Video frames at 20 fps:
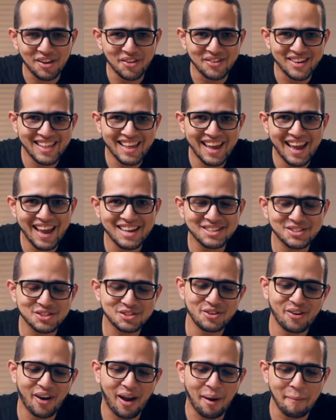que no le dije eso,
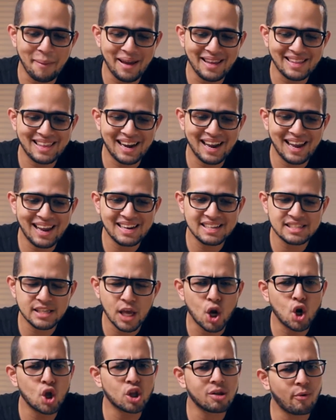sino que me
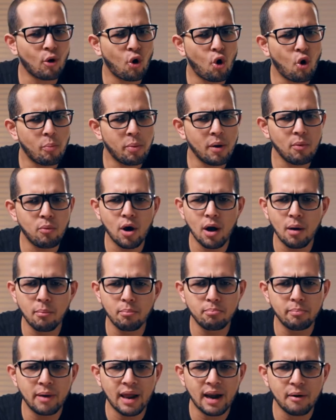tranquilice, No te preocupes, voy a
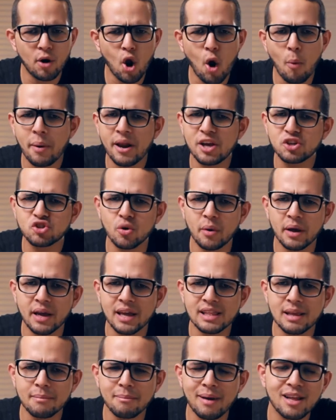ver los precios y ver
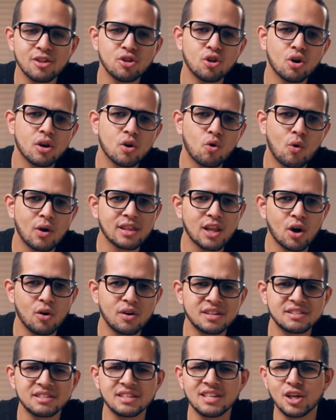qué te mando. ¿Cuántas
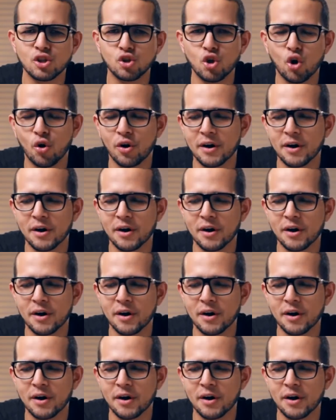horas serían? Dos